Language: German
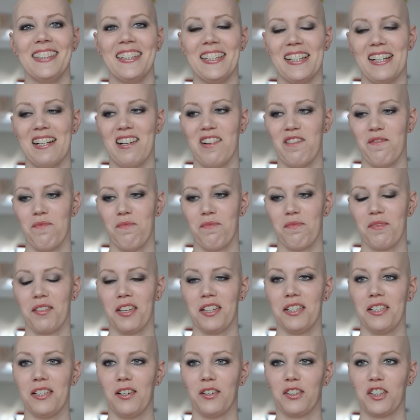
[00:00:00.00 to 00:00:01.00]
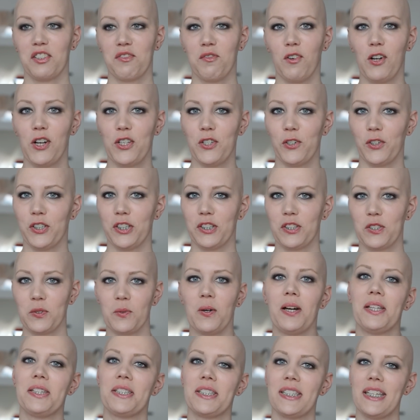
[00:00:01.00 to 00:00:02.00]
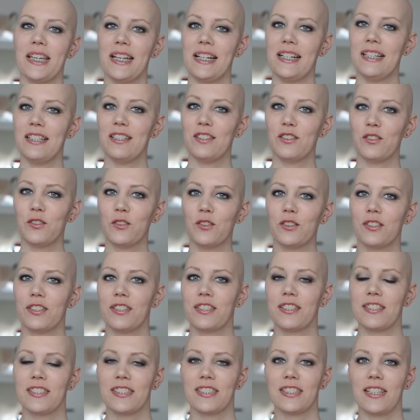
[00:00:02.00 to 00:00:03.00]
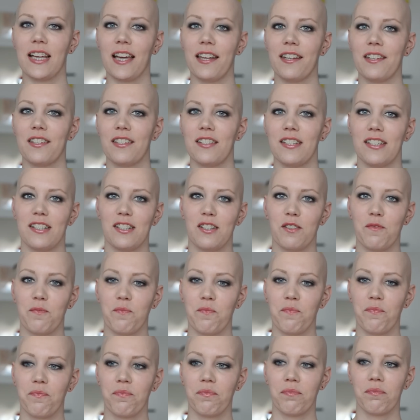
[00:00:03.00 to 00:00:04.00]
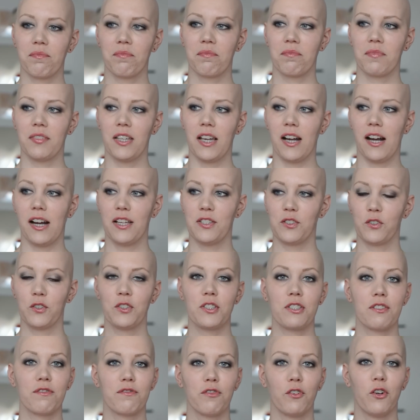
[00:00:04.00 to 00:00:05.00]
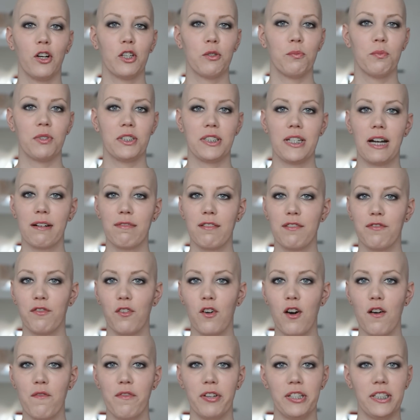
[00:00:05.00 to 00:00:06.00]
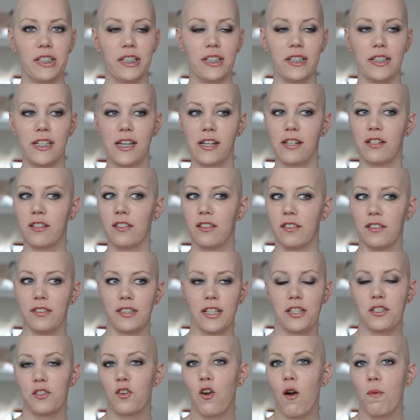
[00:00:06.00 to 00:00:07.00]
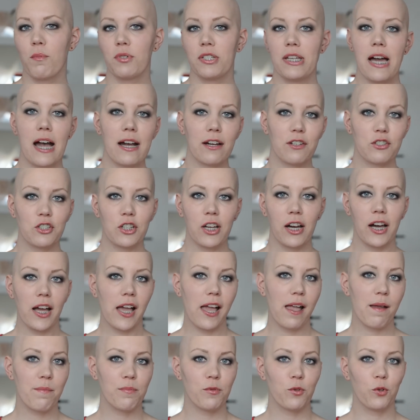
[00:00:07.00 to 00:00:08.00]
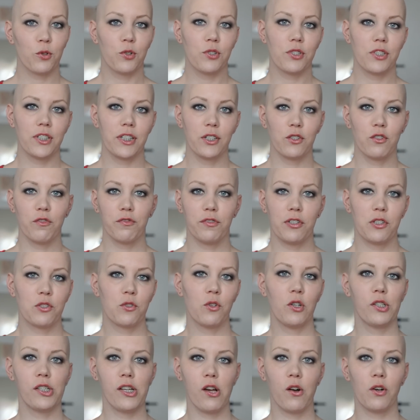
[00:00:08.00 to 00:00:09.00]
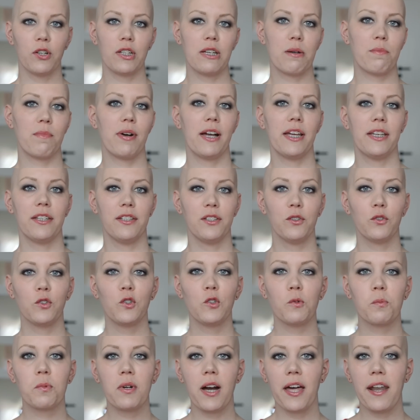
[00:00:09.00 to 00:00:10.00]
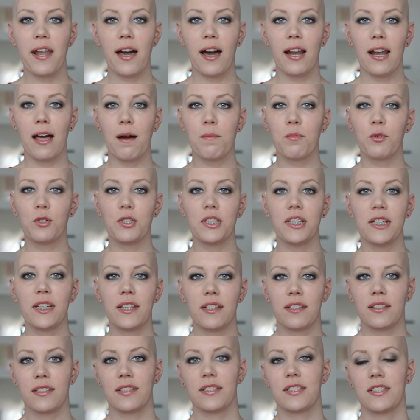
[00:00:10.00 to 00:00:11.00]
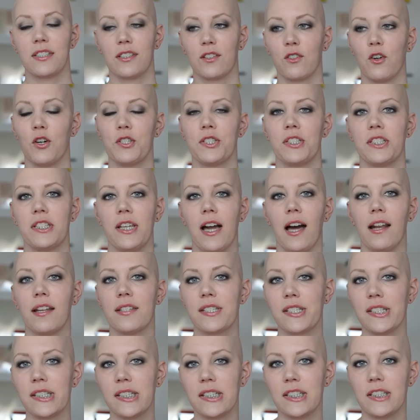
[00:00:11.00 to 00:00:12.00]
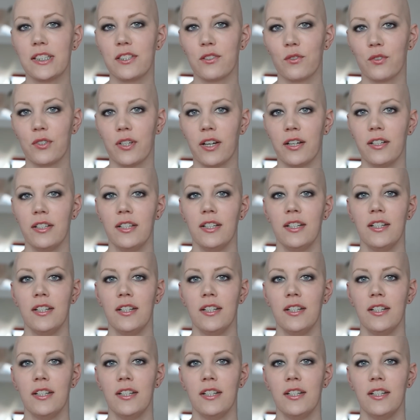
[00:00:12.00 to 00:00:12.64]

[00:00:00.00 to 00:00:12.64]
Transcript: ja, genau, das wollte ich euch jetzt nur erzählen und dann... Ähm, ja, ansonsten freue ich mich nach wie vor, wenn ihr hier äh, nette Kommentare schreibt und ihr dürft natürlich auch hier meinen YouTube-Kanal abonnieren, das äh, kostet ja alles nichts oder